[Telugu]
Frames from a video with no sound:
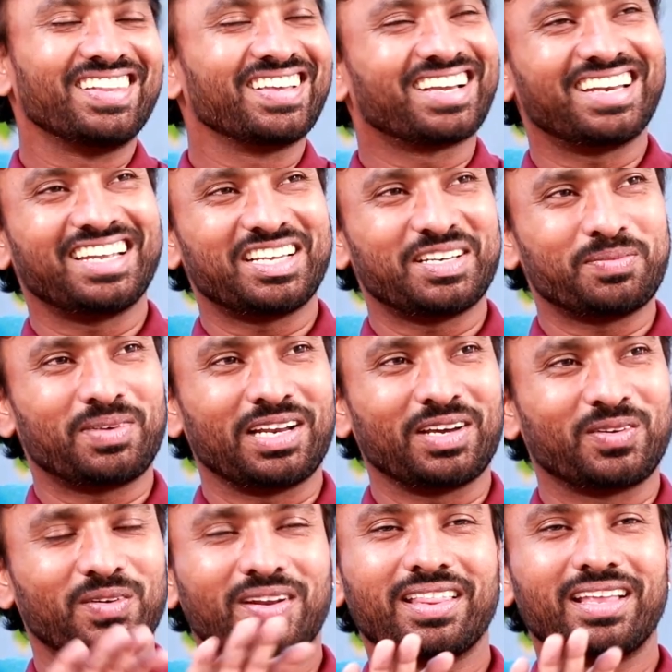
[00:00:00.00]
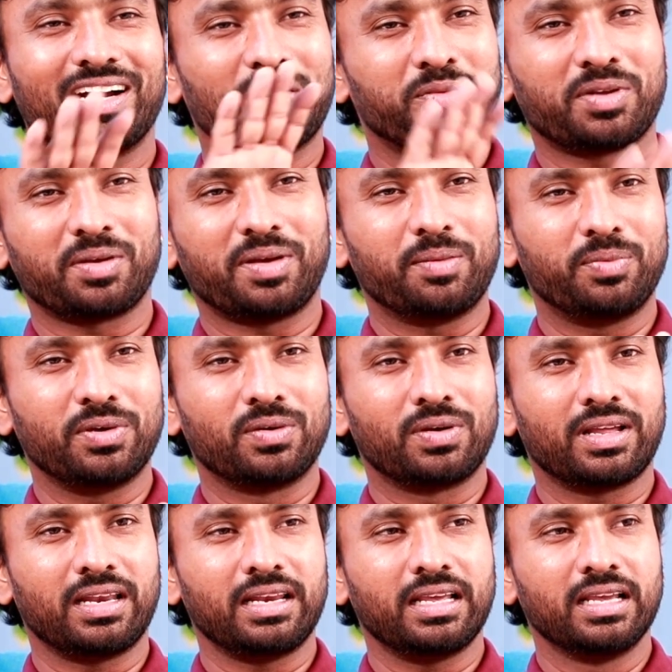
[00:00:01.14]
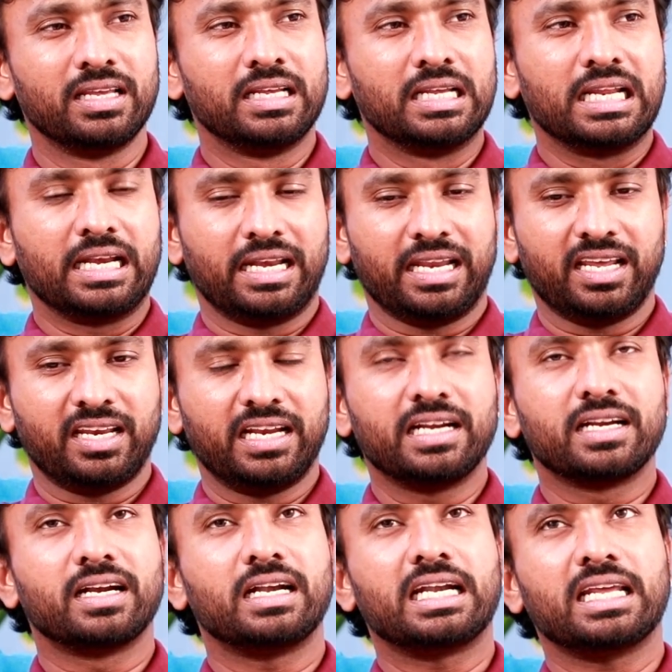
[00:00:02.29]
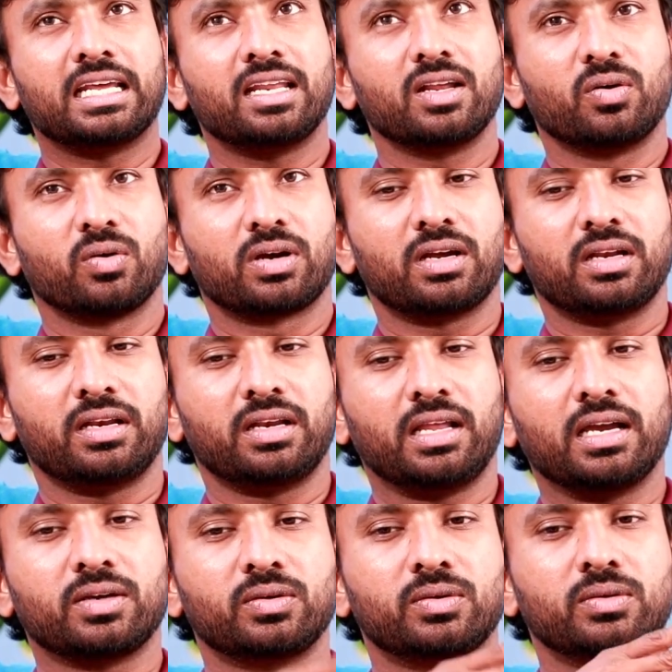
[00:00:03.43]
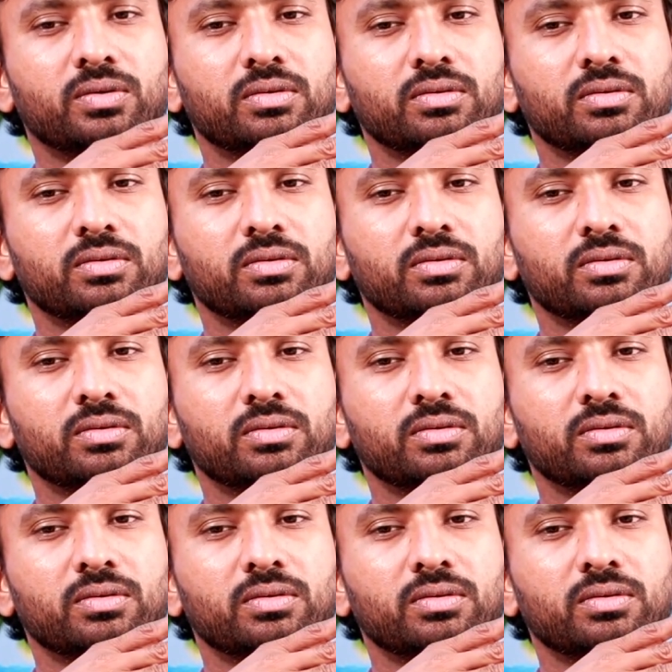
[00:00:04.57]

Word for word: అందుకనే మనకున్న దాంట్లో మనం హ్యాపీగా ఉండాలి నేనేంటంటే ఒక నాకు